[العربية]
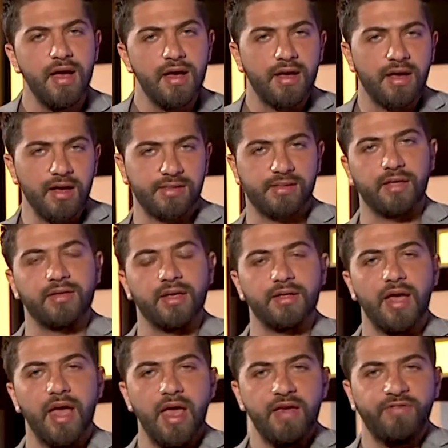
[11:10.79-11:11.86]
خاصة
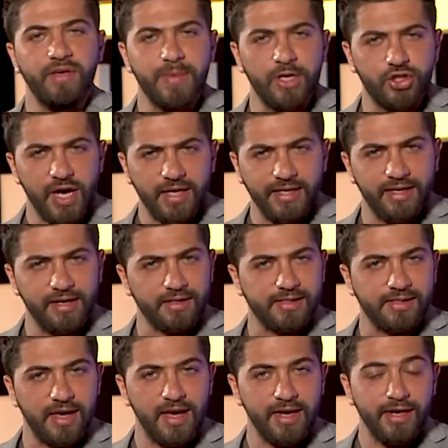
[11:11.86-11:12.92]
في مجال
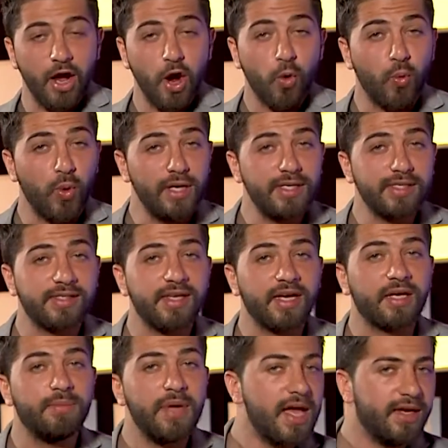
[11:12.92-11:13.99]
الإرسال
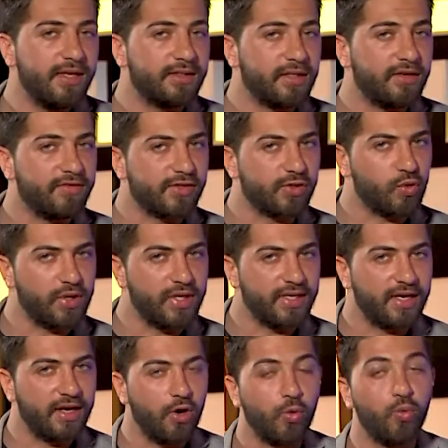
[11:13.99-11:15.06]
والاستقبال التلفزيوني
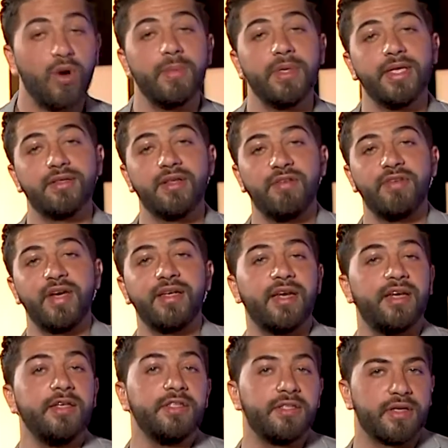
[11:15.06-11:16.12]
وبالإضافة إلى
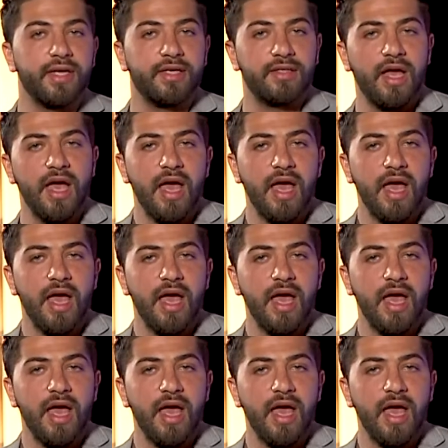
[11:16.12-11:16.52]
الإنترنت